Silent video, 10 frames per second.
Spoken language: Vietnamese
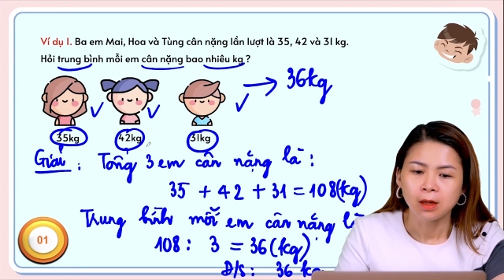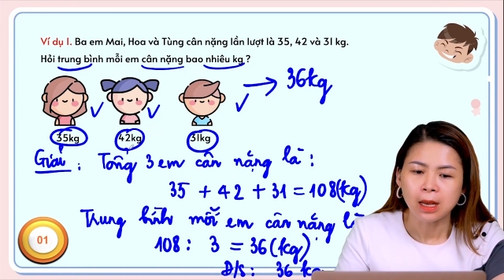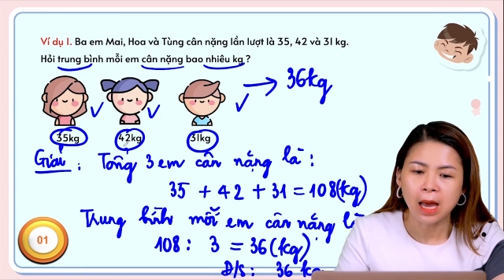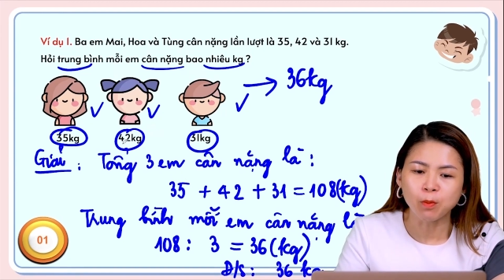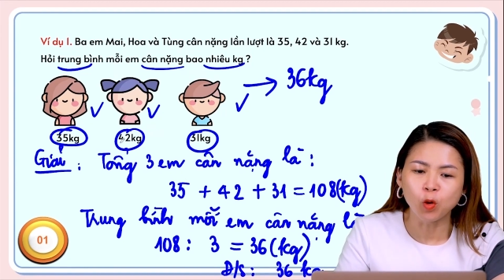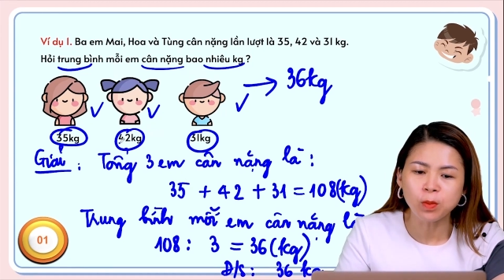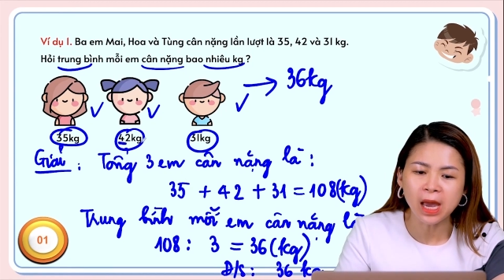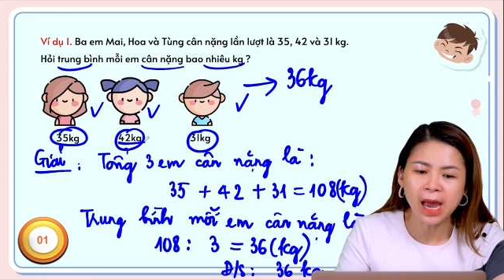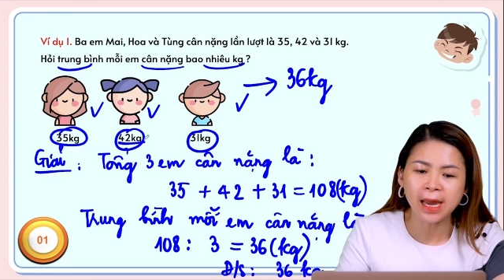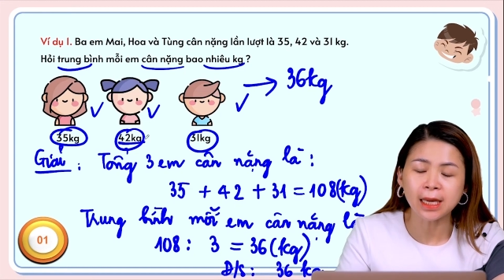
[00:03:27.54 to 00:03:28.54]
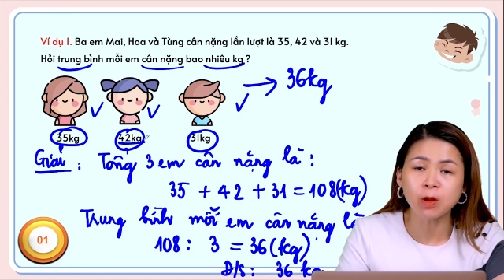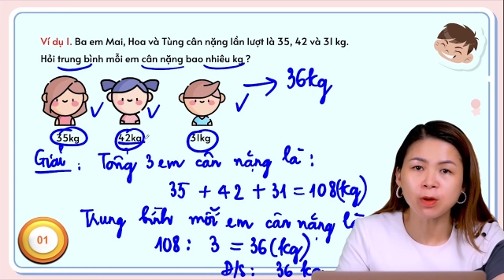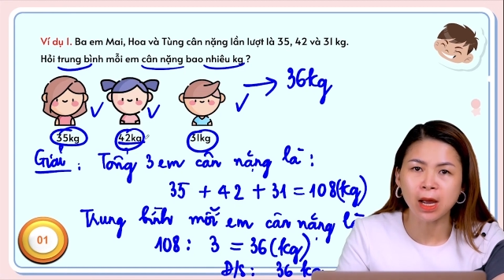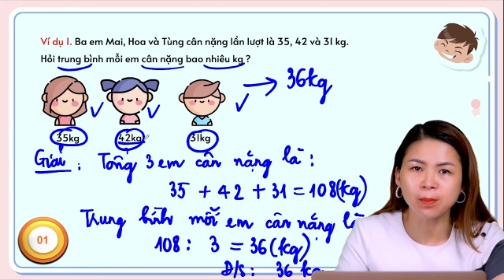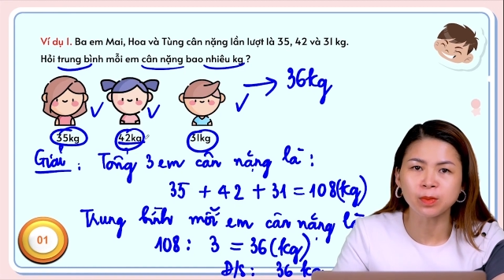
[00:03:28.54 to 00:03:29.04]
là bốn mươi hai ki lô
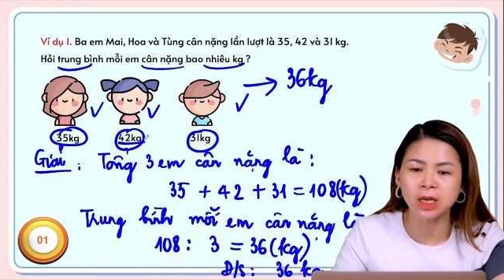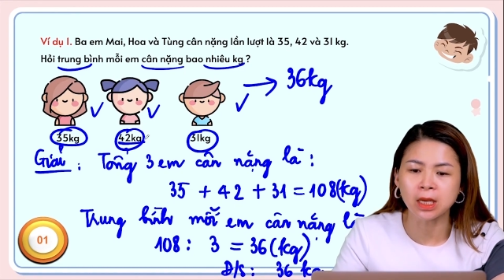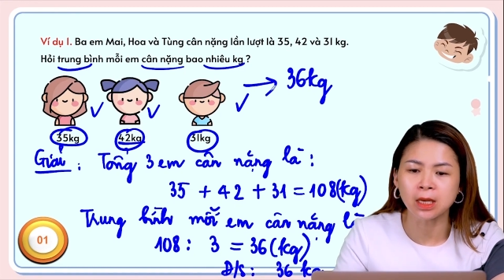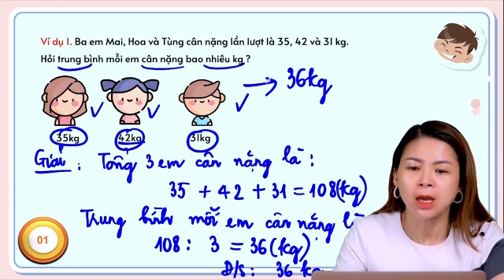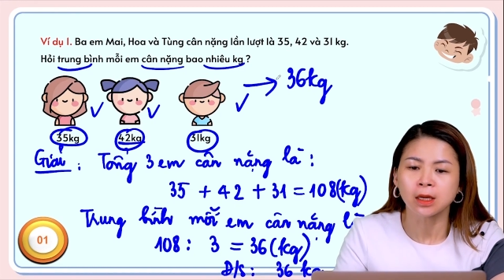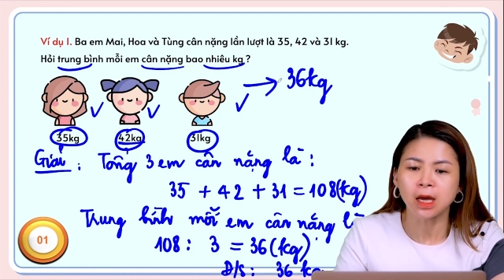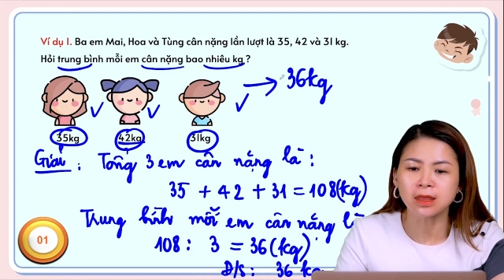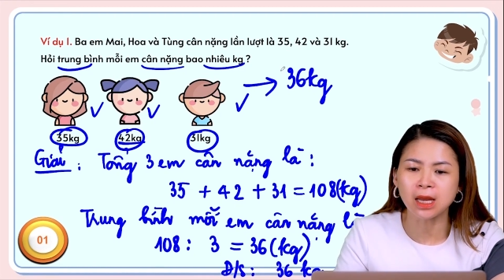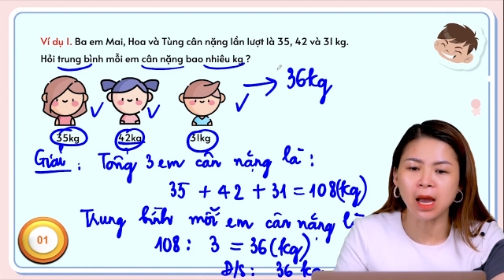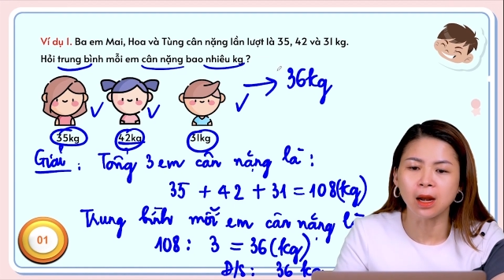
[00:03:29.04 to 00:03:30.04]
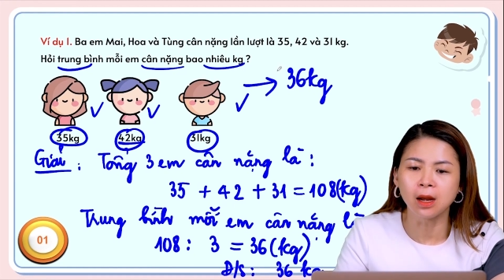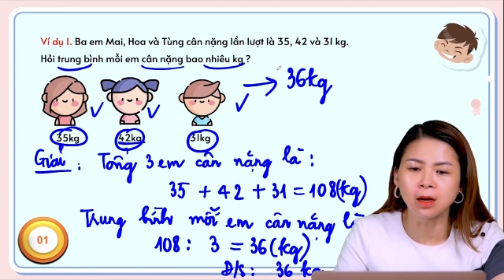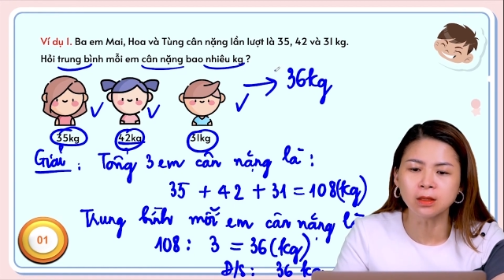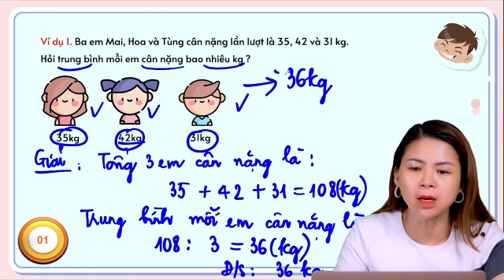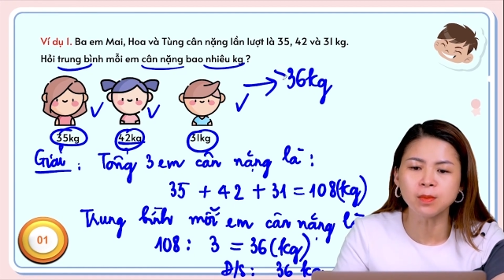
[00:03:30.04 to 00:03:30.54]
gam thì cân nặng
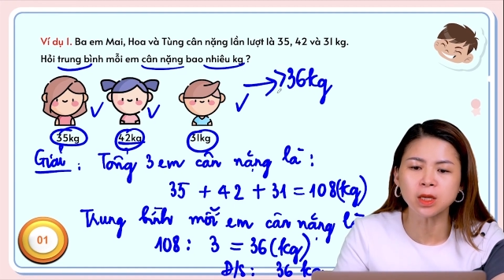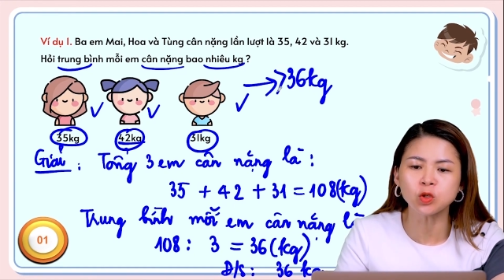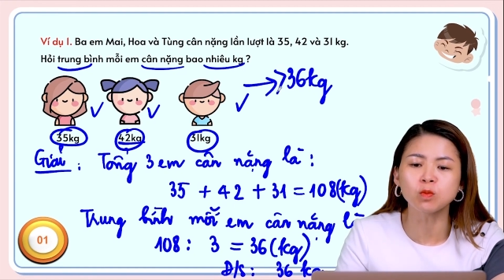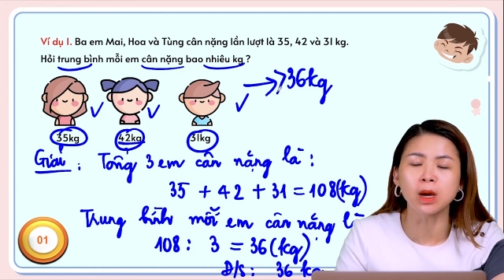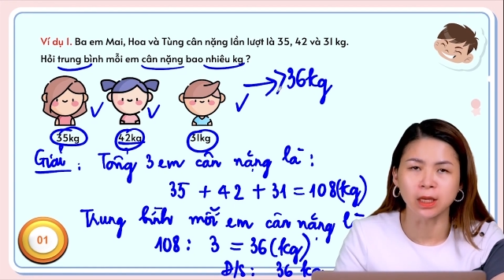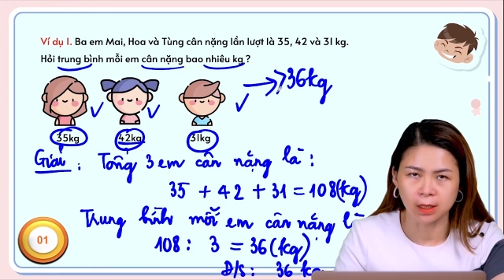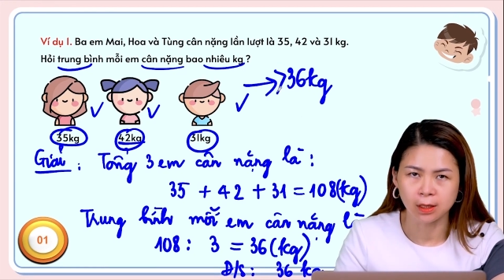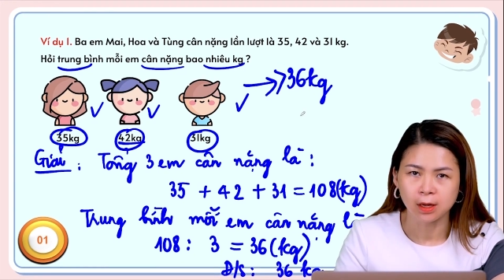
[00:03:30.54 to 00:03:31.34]
lớn hơn mức trung bình.